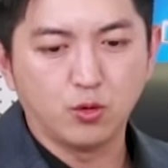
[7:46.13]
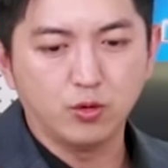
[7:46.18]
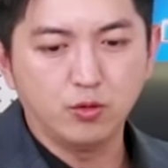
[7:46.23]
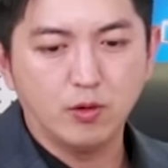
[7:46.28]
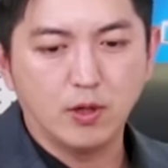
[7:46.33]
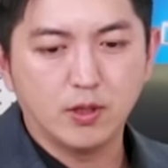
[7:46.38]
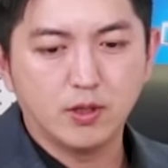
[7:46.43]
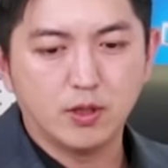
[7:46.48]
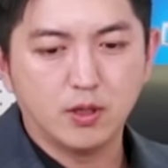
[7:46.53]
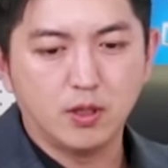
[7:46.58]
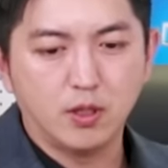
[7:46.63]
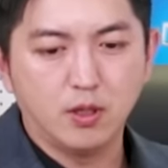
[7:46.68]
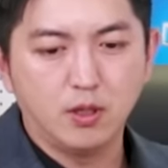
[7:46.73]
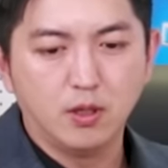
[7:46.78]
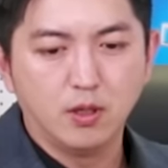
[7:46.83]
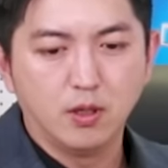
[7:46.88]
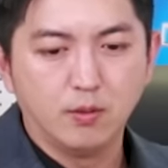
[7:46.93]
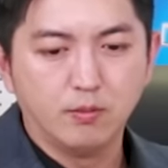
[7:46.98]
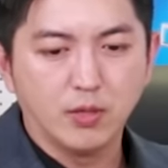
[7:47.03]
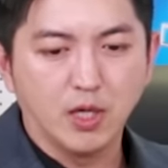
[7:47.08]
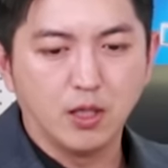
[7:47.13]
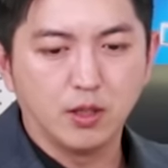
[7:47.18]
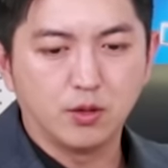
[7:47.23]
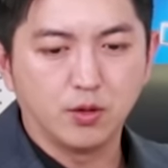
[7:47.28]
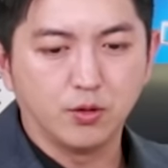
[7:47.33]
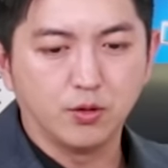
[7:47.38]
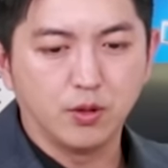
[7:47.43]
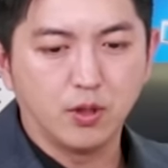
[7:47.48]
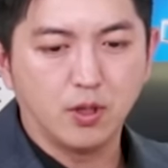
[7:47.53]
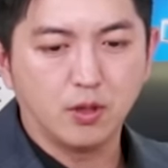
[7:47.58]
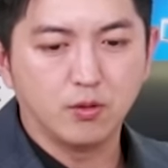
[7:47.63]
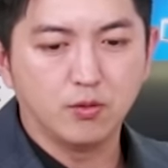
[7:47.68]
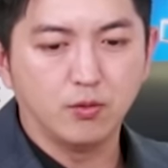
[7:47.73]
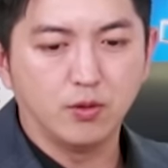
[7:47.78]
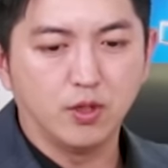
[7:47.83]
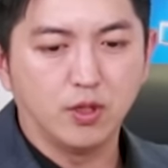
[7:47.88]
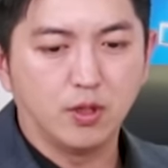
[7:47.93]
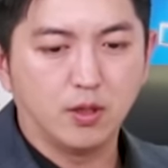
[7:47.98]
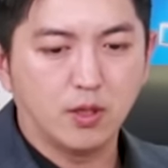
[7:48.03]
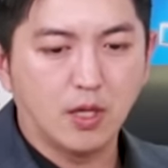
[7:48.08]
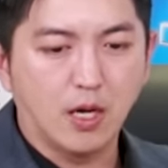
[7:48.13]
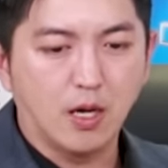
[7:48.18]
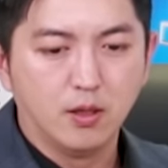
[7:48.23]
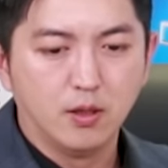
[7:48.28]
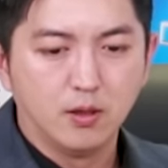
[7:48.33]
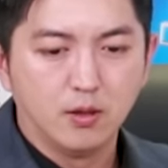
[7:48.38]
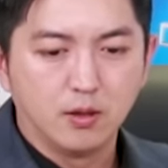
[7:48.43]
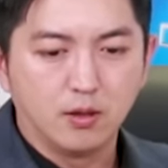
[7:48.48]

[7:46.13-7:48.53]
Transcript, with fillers: 확실히 발전을 하고 있다.